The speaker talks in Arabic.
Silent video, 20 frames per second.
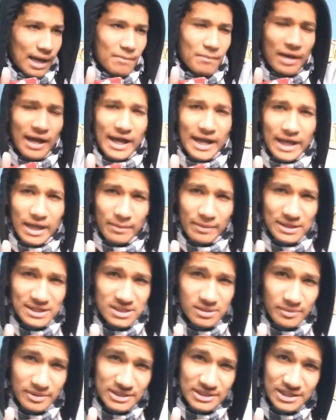اهم حاجه
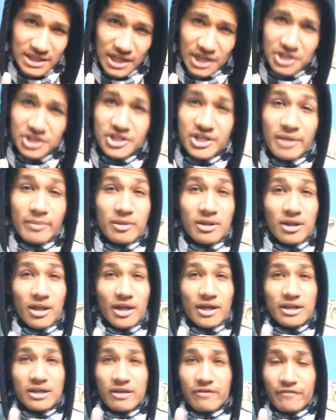بس ما تنساش تعمل
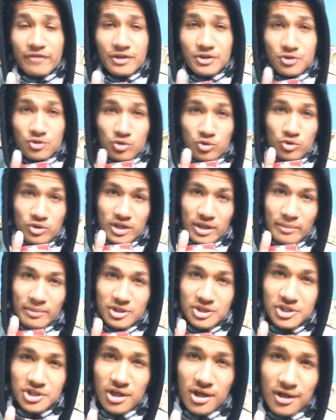لايك للفيديو وتعمل
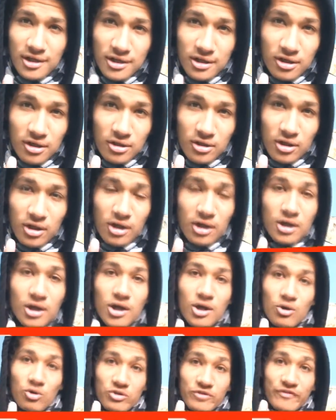اشتراك للقناه
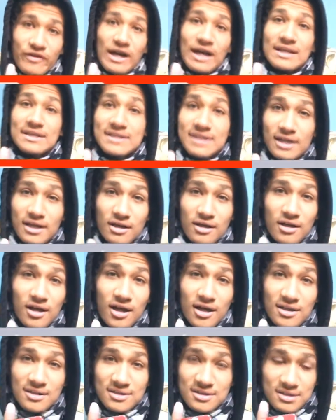وتفعل زر
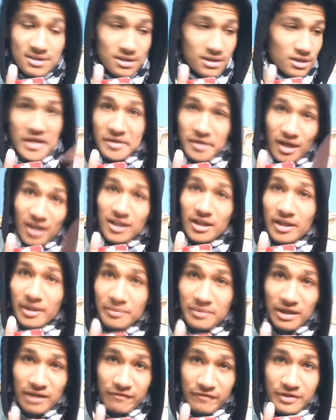الجرس يلا
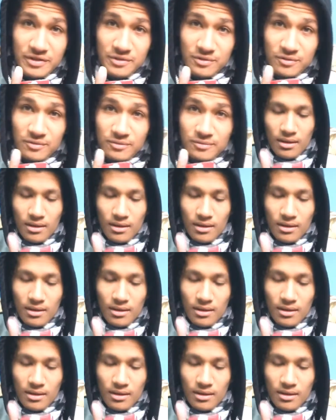نبدا الفيديو